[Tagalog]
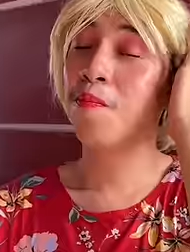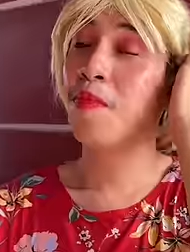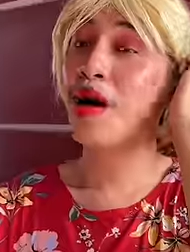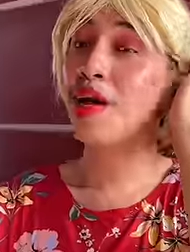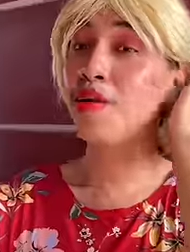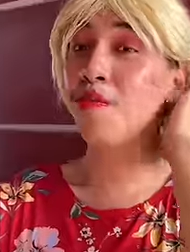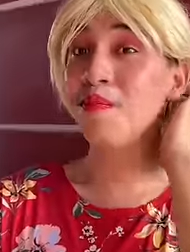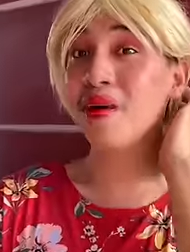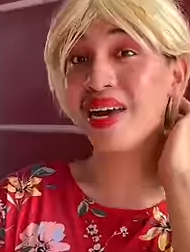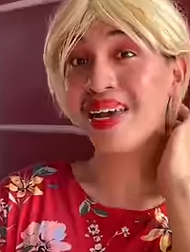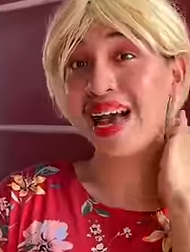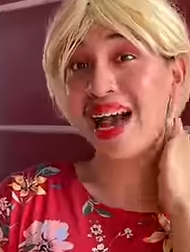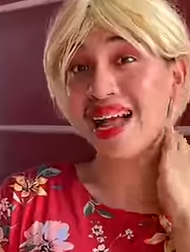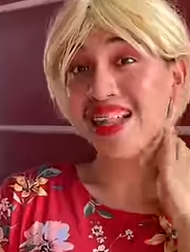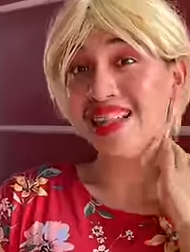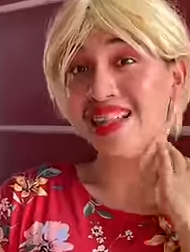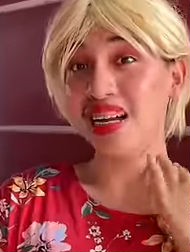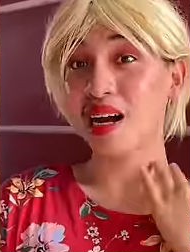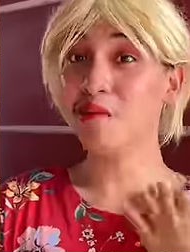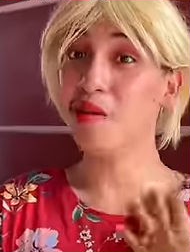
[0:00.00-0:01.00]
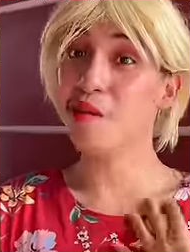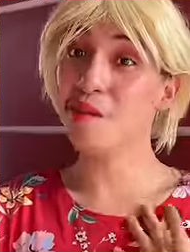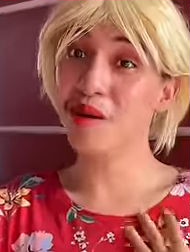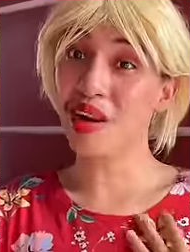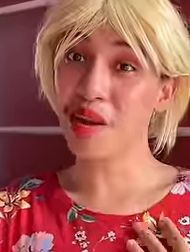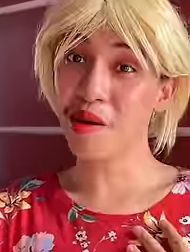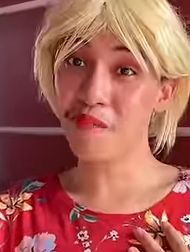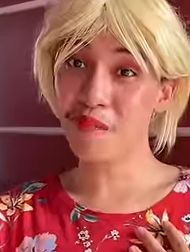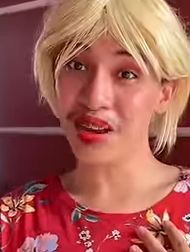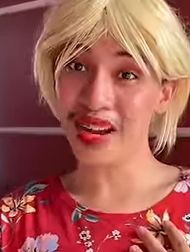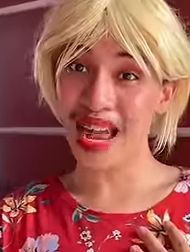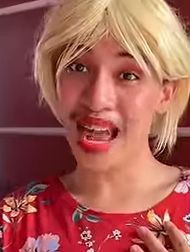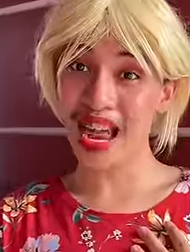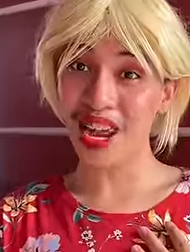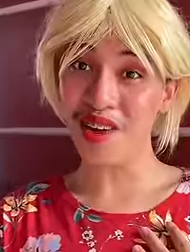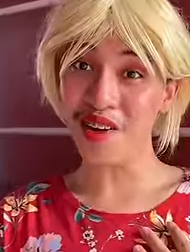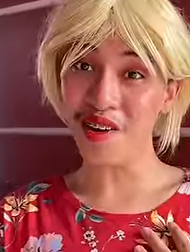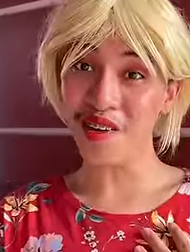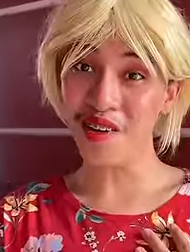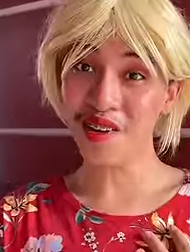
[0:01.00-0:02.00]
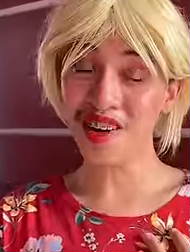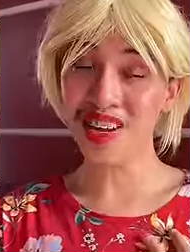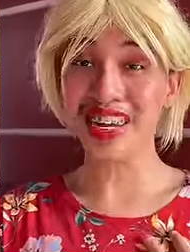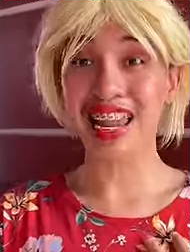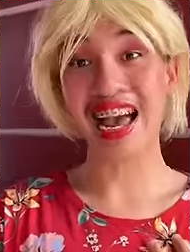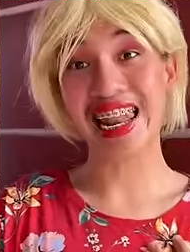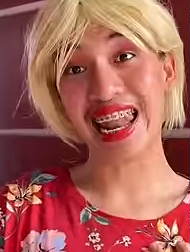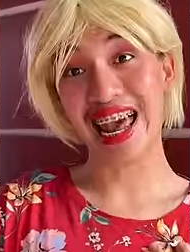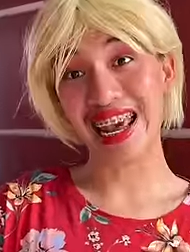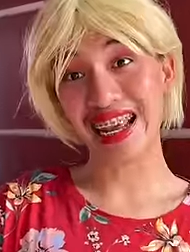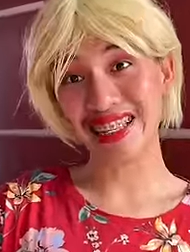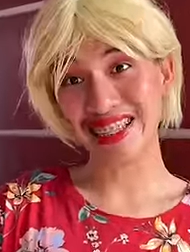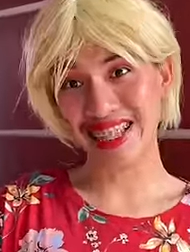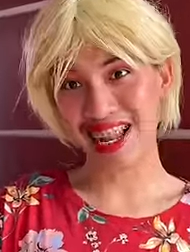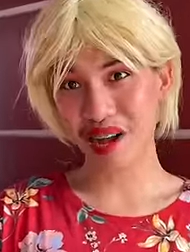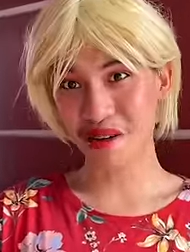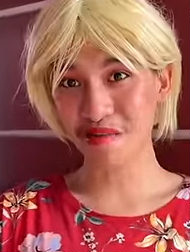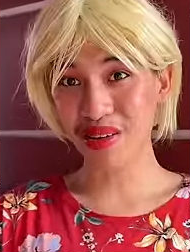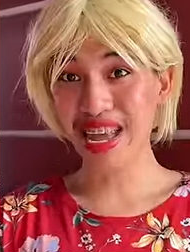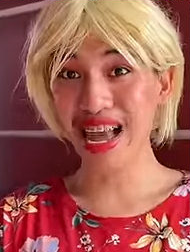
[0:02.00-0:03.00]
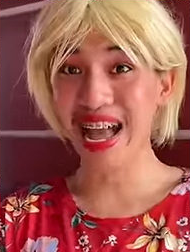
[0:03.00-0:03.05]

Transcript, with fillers: Paano ba yan? Kami pala yung panalo. Lalayas na kami,